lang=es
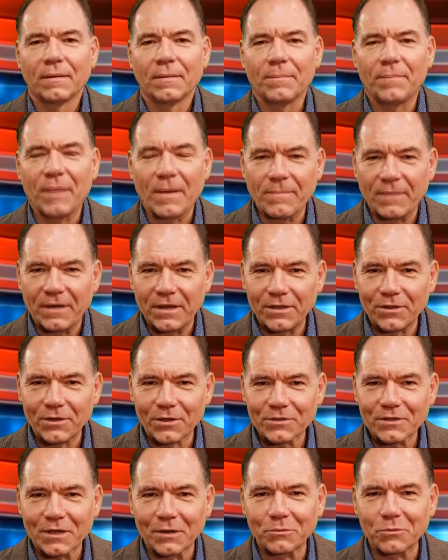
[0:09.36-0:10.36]

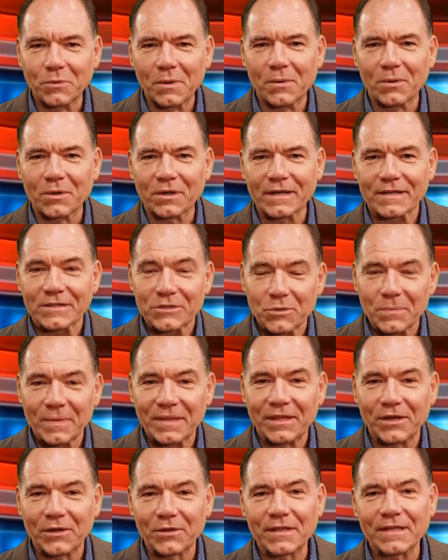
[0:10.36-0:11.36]
Bienvenidos a un nuevo
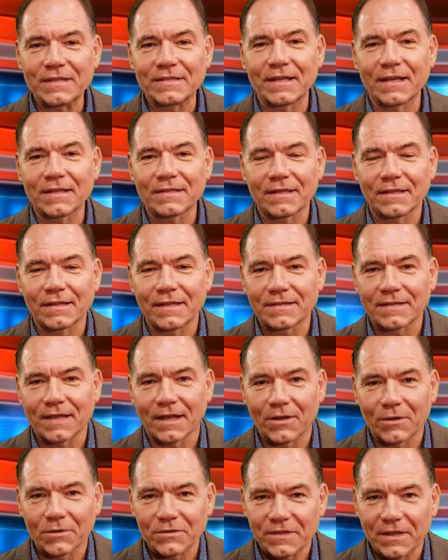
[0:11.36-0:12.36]
resumen de noticias de
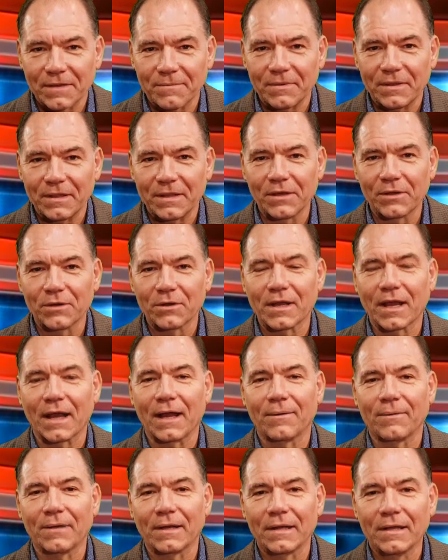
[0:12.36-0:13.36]
San José Video
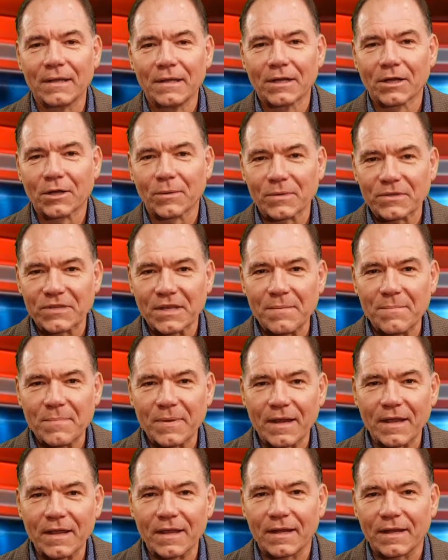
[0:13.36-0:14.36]
Cable. Como
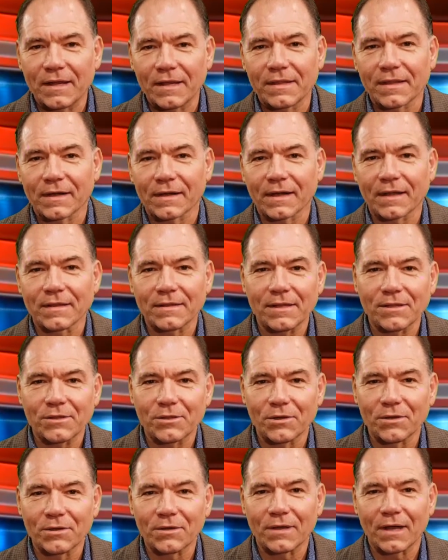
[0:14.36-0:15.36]
siempre, en este
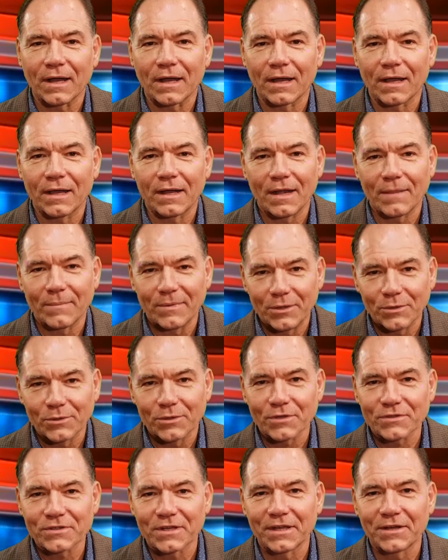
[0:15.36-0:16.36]
ratito, en el
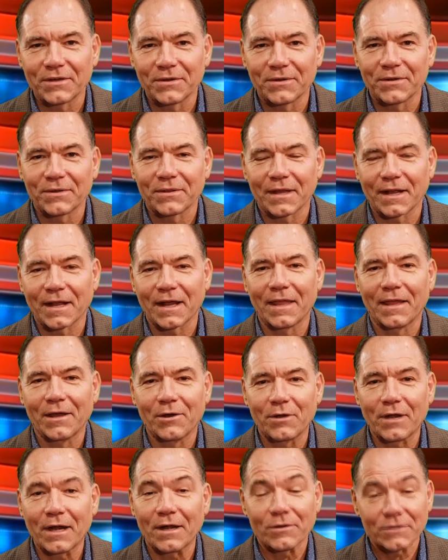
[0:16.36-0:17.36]
minuto cero de cada
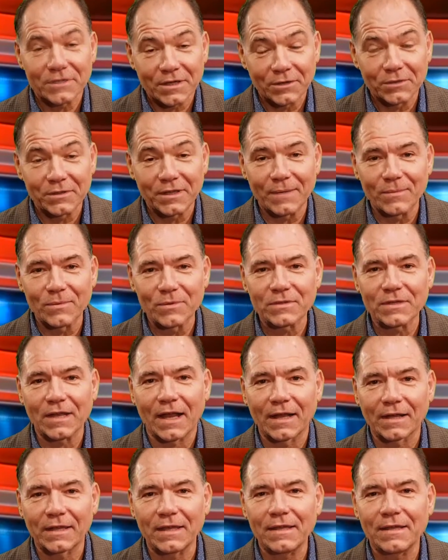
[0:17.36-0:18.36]
hora, nos encontramos
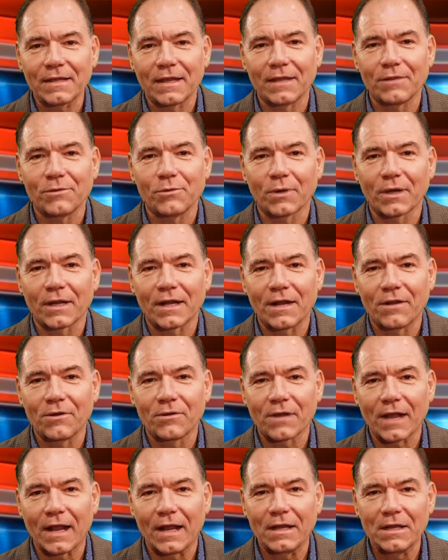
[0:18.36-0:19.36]
aquí en tu canal
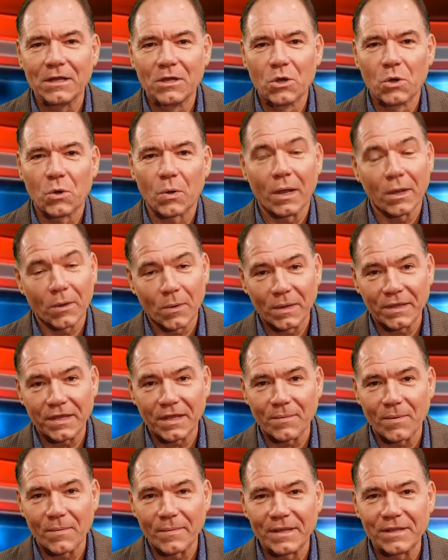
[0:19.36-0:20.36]
local o en
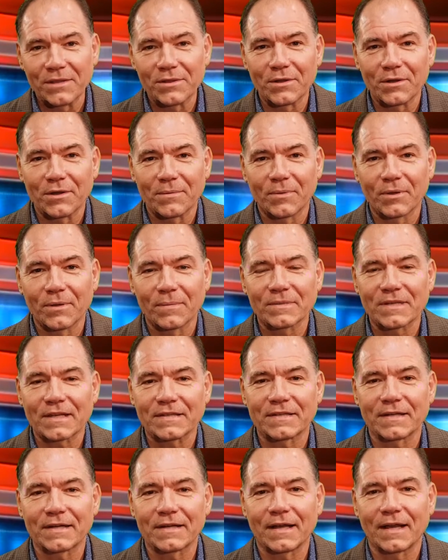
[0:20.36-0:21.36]
cualquier momento lo podemos
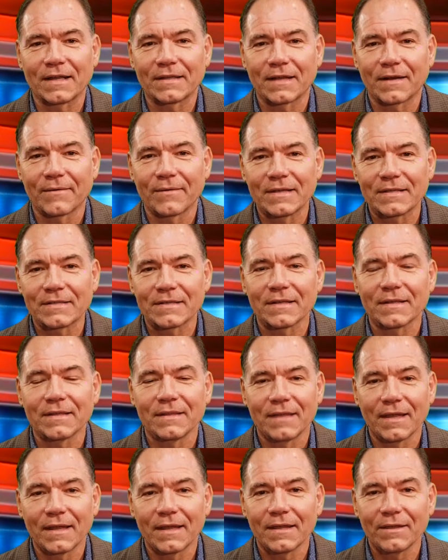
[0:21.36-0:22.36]
hacer a través
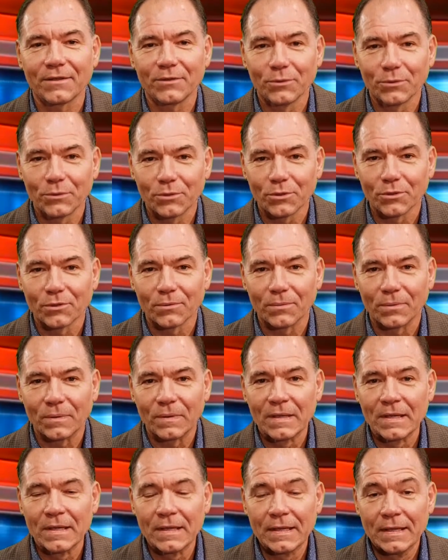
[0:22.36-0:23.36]
de
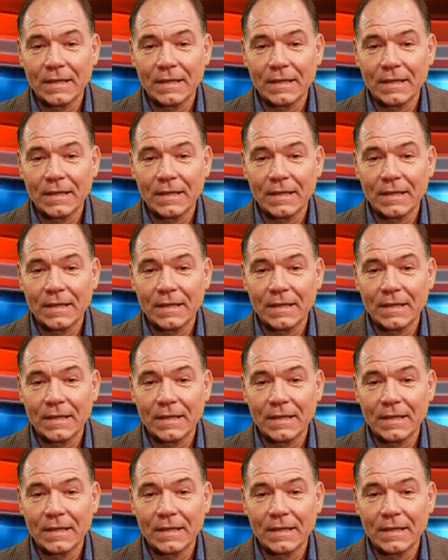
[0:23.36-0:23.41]
YouTube.